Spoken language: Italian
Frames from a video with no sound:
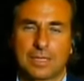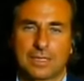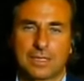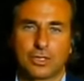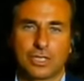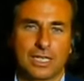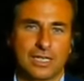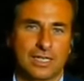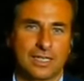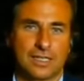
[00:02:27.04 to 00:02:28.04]
Ma credo
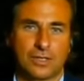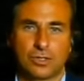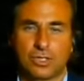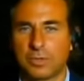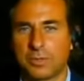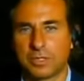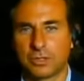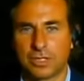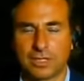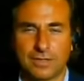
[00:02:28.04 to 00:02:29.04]
che ogni
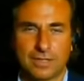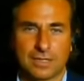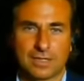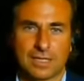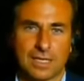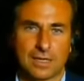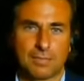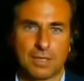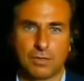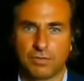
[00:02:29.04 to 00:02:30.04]
momento della vita sia
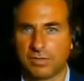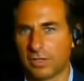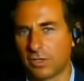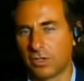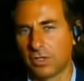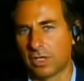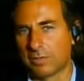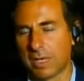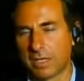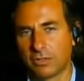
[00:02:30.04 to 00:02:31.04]
bello viverlo
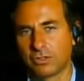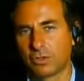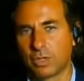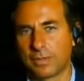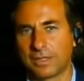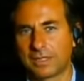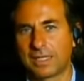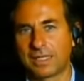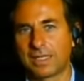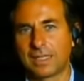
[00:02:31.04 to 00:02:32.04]
al meglio.
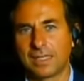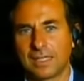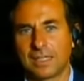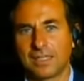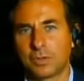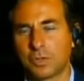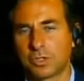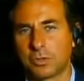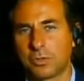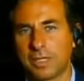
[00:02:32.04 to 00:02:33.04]
Sicuramente eh, in
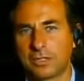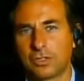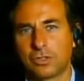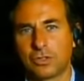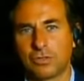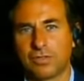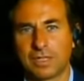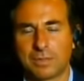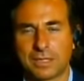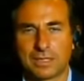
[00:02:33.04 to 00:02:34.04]
questo momento
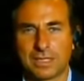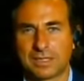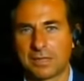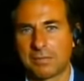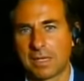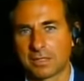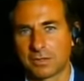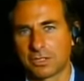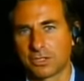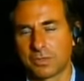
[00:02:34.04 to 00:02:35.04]
fare il presidente è il
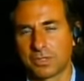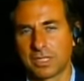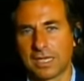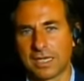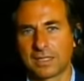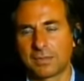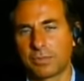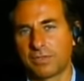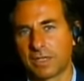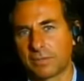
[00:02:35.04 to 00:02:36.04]
massimo che ci possa essere,
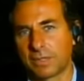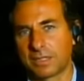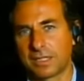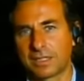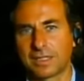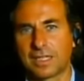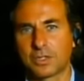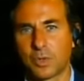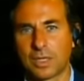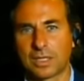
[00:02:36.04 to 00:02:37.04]
poi fare il presidente della
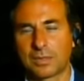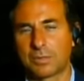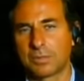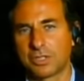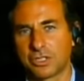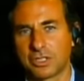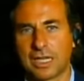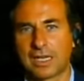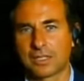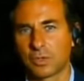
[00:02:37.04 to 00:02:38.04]
squadra della propria
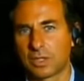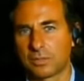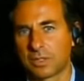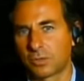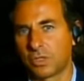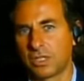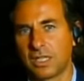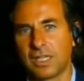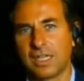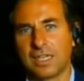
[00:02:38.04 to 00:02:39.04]
città, la squadra per cui